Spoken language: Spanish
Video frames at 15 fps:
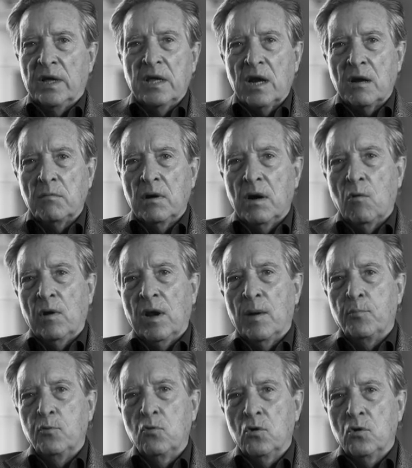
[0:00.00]
a hierba, huele
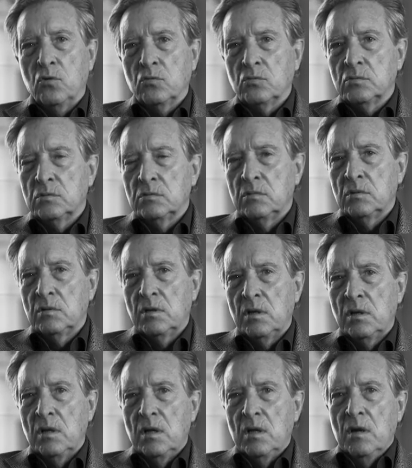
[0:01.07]
a puro,
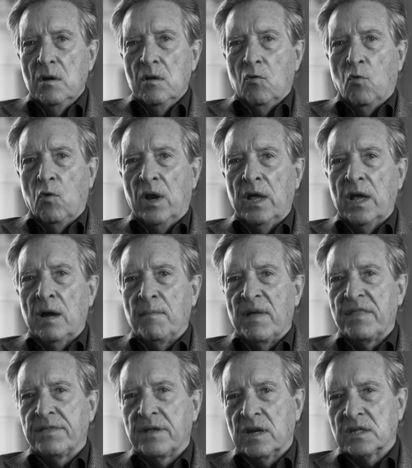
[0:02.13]
huele a
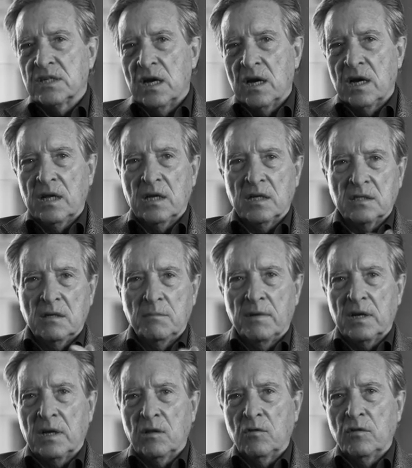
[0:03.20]
manzanas agrias del
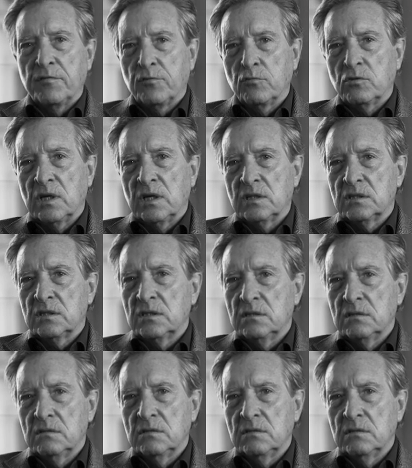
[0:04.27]
mercado de frutas,